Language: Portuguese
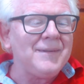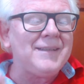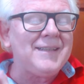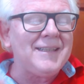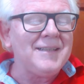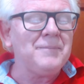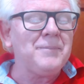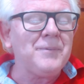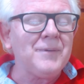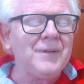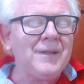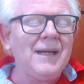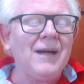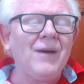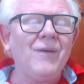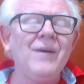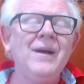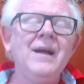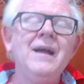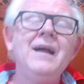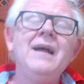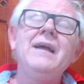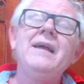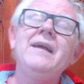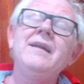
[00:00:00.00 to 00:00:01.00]
em tempo real.
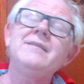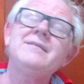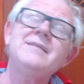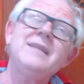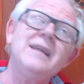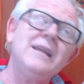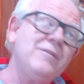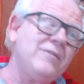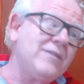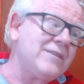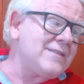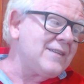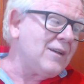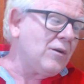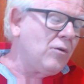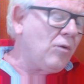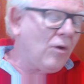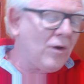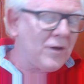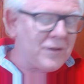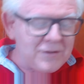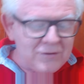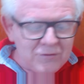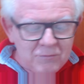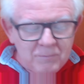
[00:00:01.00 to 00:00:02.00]
Eles têm que fazer
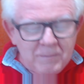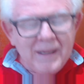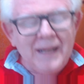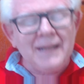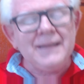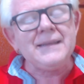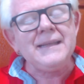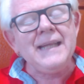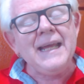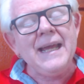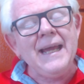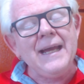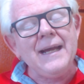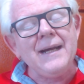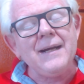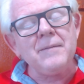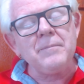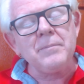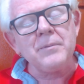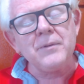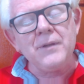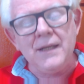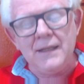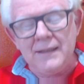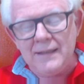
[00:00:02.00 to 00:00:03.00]
cortes para a terra,
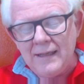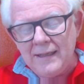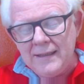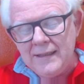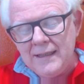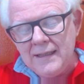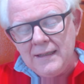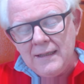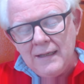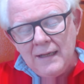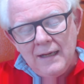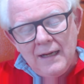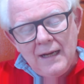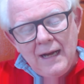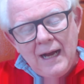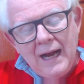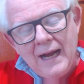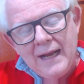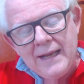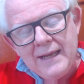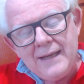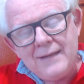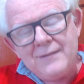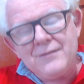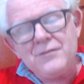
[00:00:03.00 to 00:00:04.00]
porque daí
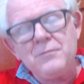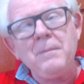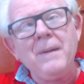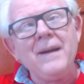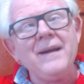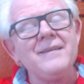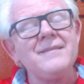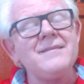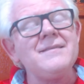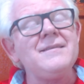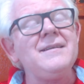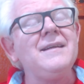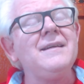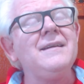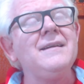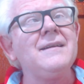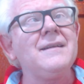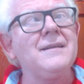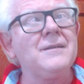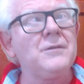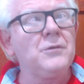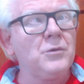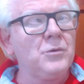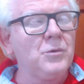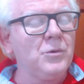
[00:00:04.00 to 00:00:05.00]
a
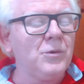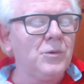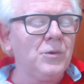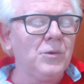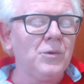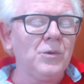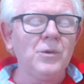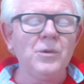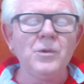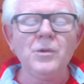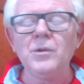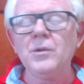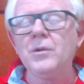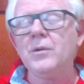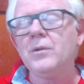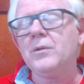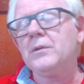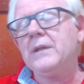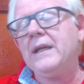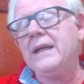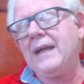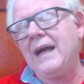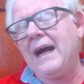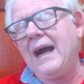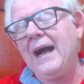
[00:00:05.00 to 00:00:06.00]
ex-parceira do,
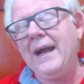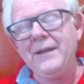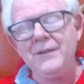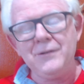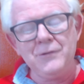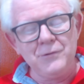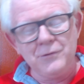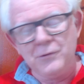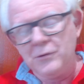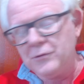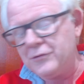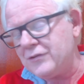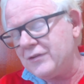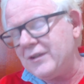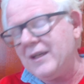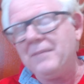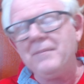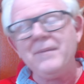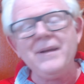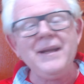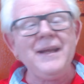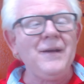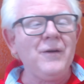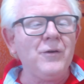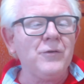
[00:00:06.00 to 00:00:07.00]
eh, do Sam
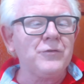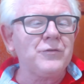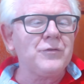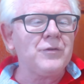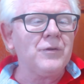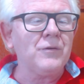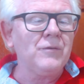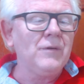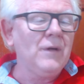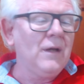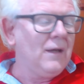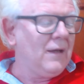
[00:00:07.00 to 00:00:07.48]
Nelson